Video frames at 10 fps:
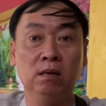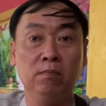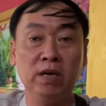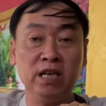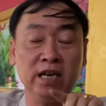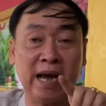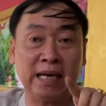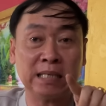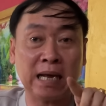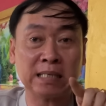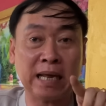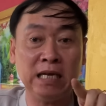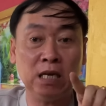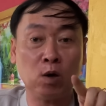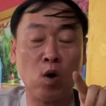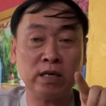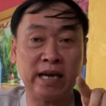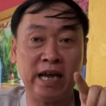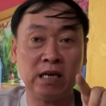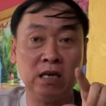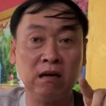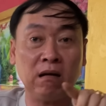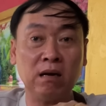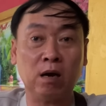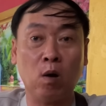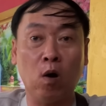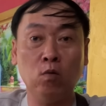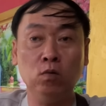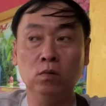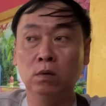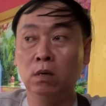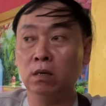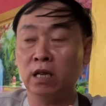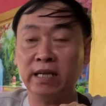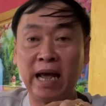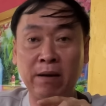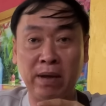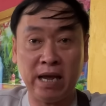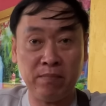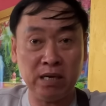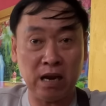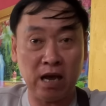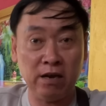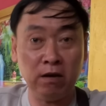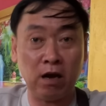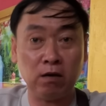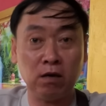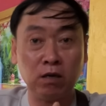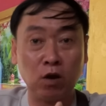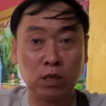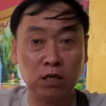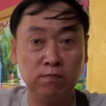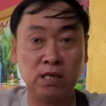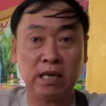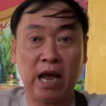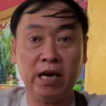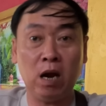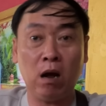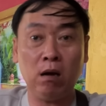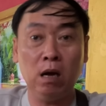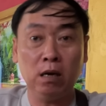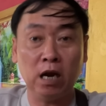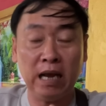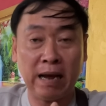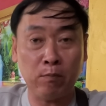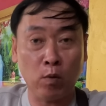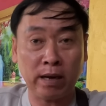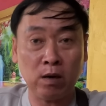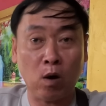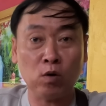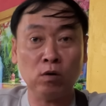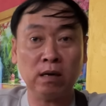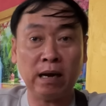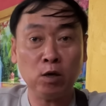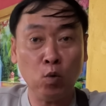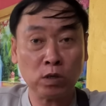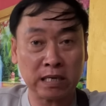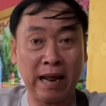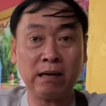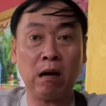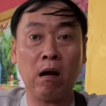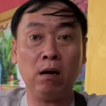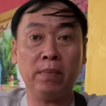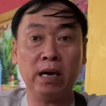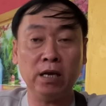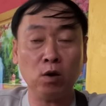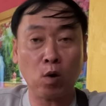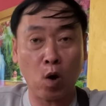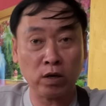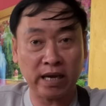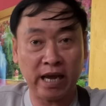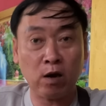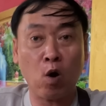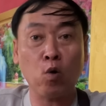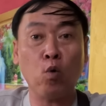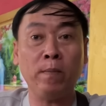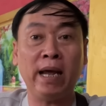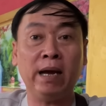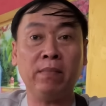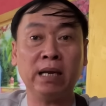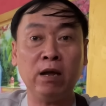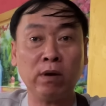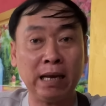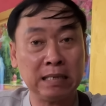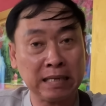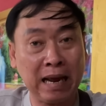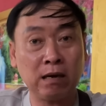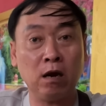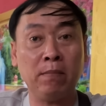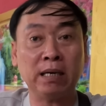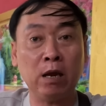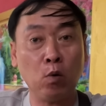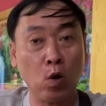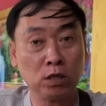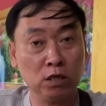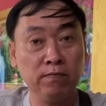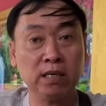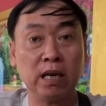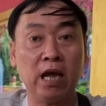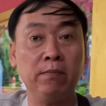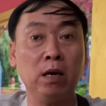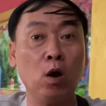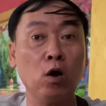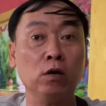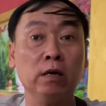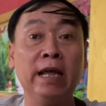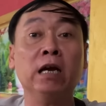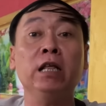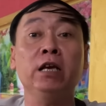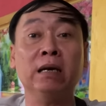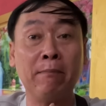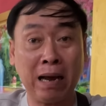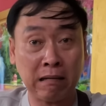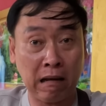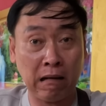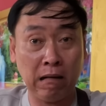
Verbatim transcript: bởi vì ngài sàn sảy thì con trẻ thì rất là khổ thì cha mẹ mới để rồi cho sư minh tệ đó để làm một cái ngọn ánh đuốc sáng đó mà để cho con trẻ con của mẹ mà theo cái ánh sáng đó mà theo gót sư minh tệ mà lo rèn luyện cả bản thân